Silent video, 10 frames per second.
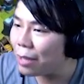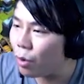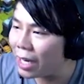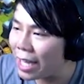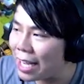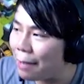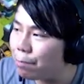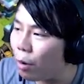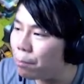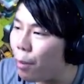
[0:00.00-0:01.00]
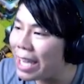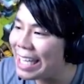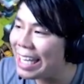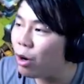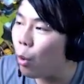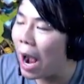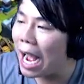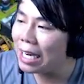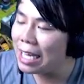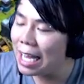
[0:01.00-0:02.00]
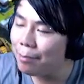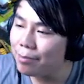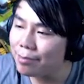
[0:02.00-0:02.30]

นวอร์เดนครับ ผมปล่อยคิงขวา นะครับ